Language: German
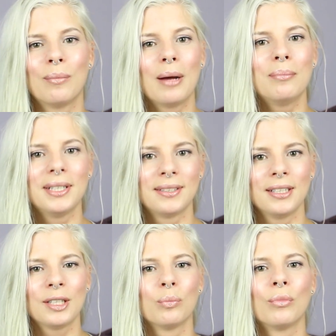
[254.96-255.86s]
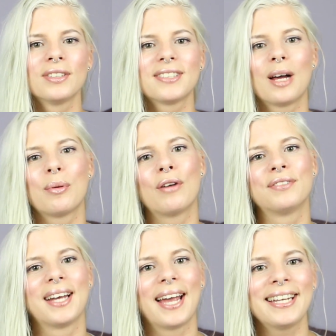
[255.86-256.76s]
immer mittig, muss aber
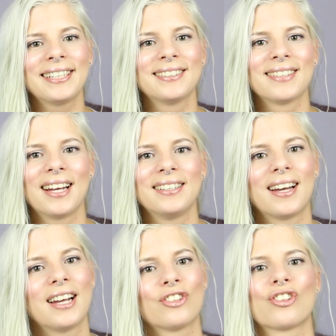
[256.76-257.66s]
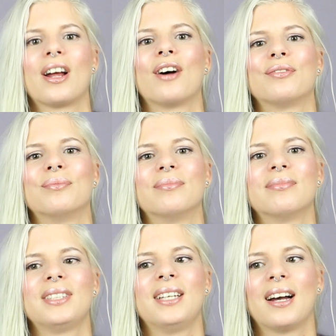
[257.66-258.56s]
auf der rechten Seite
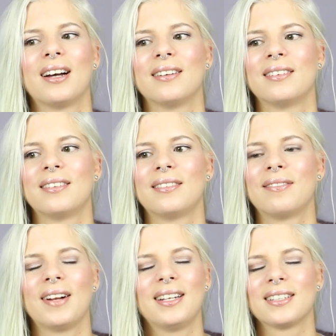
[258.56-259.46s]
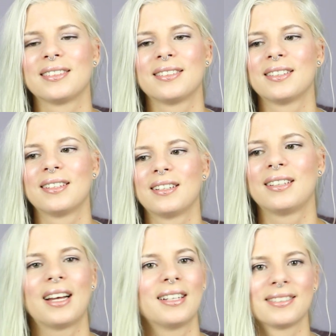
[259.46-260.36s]
einschlafen. Ja, weil das
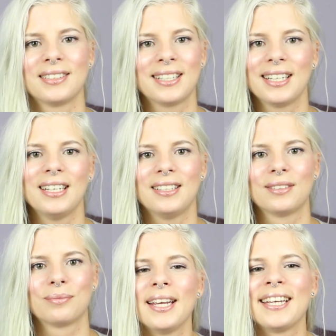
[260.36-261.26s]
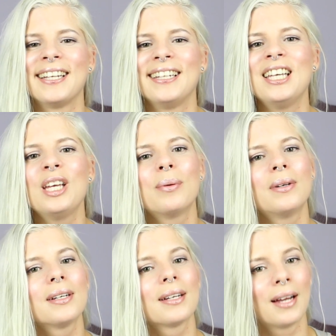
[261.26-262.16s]
anders nicht geht. Ich
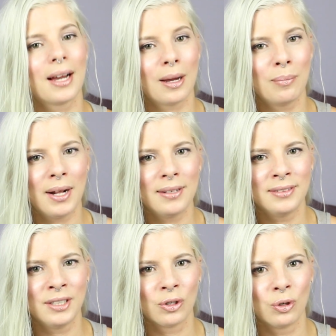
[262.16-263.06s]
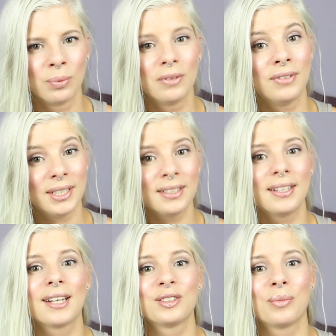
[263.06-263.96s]
liebe Karamellsirup. Wenn ich
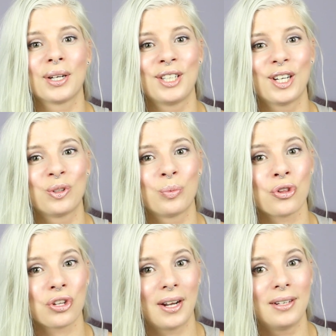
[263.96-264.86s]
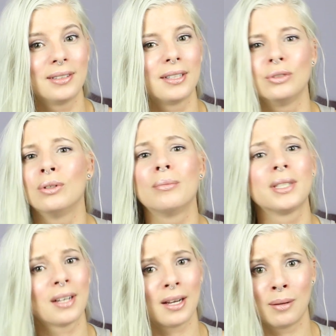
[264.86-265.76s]
einen Latte Macchiato bestelle, dann nur
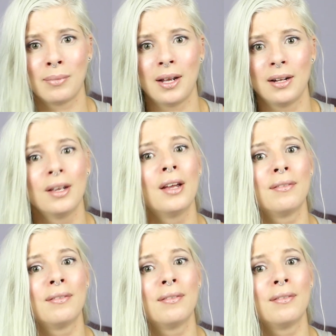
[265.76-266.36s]
mit Karamell.